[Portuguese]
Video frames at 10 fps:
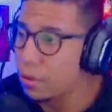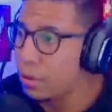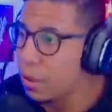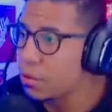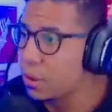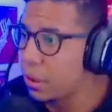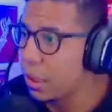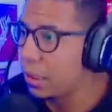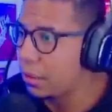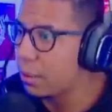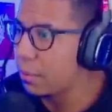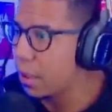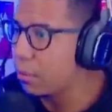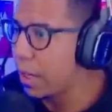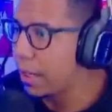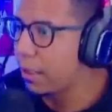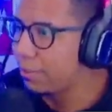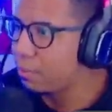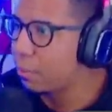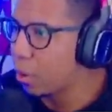o Leozinho ele também era um moleque
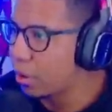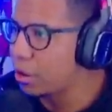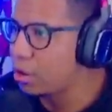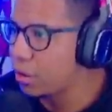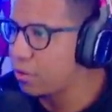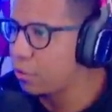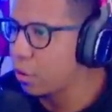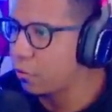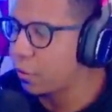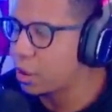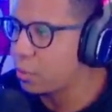que, pô, que tinha um individual forte